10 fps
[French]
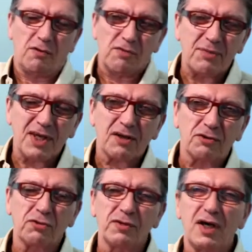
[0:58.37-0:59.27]
On voit bien,
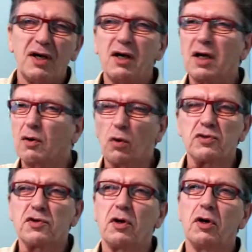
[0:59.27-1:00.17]
quand on a un
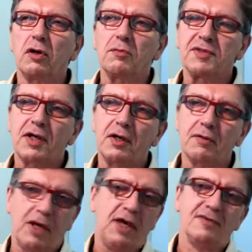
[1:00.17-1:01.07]
gros score comme
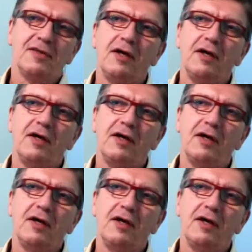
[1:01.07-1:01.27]
ça, bah, ça